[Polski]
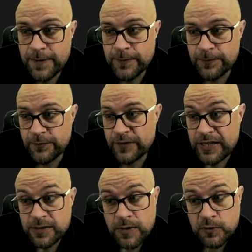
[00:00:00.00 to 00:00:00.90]
mm, w
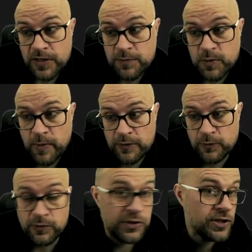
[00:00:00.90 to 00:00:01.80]
naszym akurat
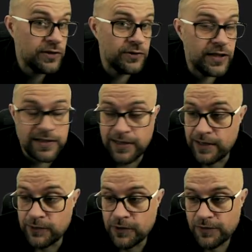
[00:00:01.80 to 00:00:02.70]
przypadku niczego nie
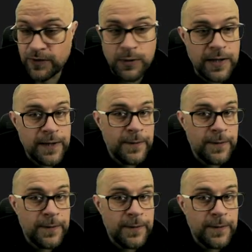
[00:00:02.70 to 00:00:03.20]
realokował,